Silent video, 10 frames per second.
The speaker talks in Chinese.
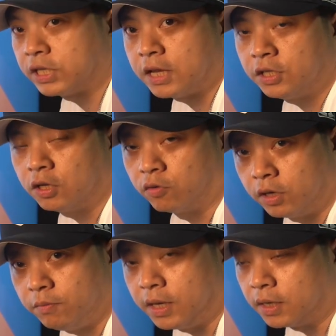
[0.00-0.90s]
三星的
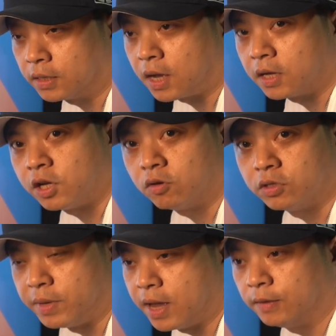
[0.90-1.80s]
回音壁，看看效
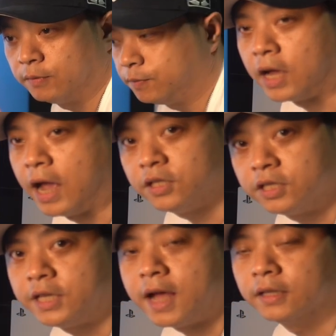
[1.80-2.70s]
果怎么样。还
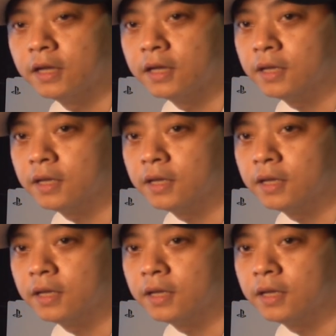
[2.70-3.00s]
是一样的